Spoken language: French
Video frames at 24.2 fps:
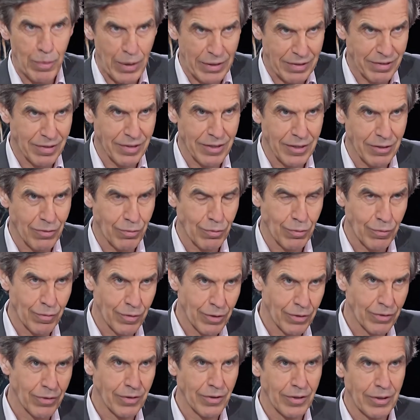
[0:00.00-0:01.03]
passé
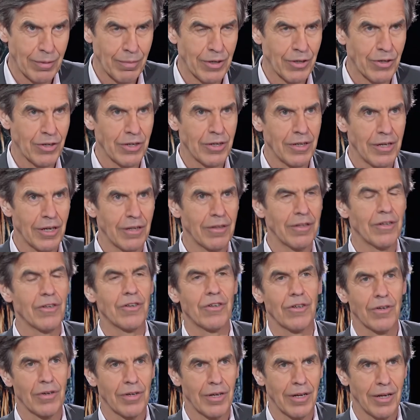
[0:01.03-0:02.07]
souvent dans l'imaginaire des
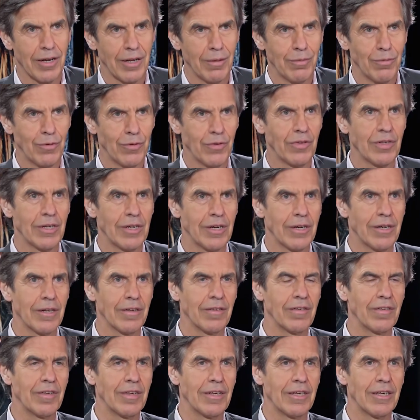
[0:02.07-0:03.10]
gens, qui est la musique
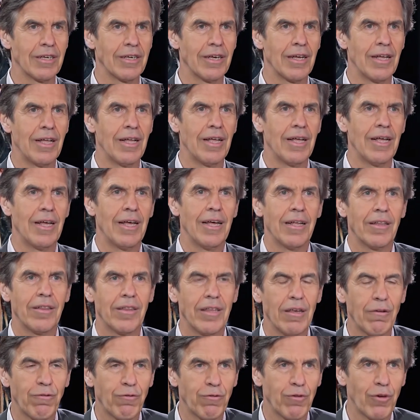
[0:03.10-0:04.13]
classique,
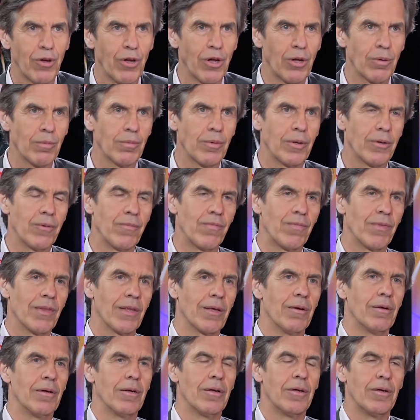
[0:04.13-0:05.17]
déforme
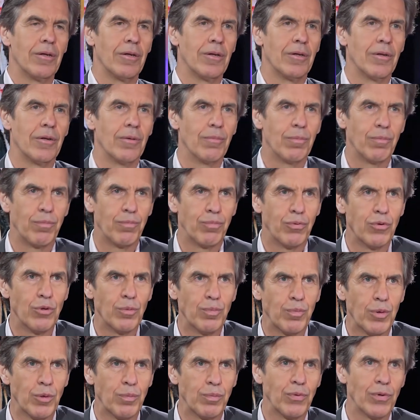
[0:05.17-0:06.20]
euh,
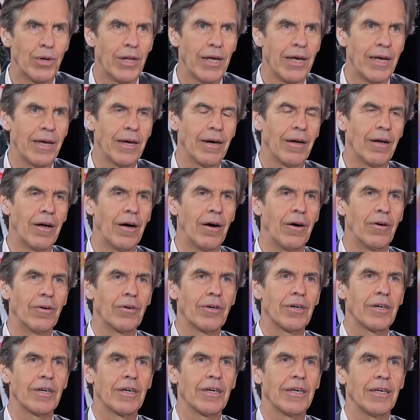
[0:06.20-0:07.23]
plus populaire,
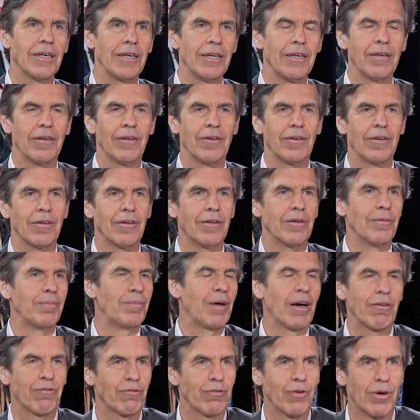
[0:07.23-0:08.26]
ancrée euh,
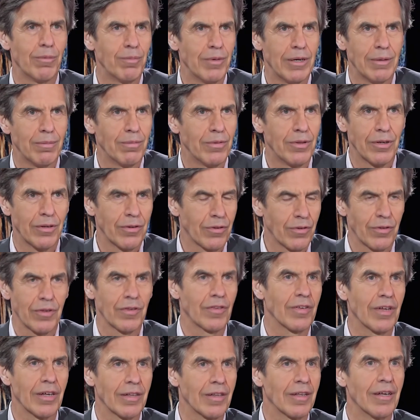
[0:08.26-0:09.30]
parfois même dans
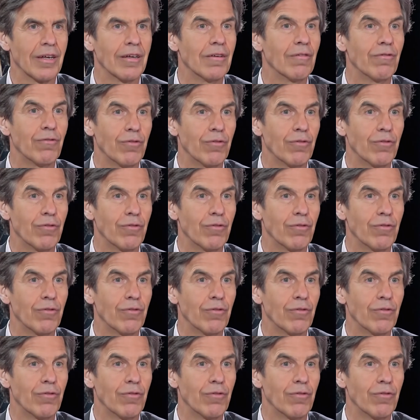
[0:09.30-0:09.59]
un certain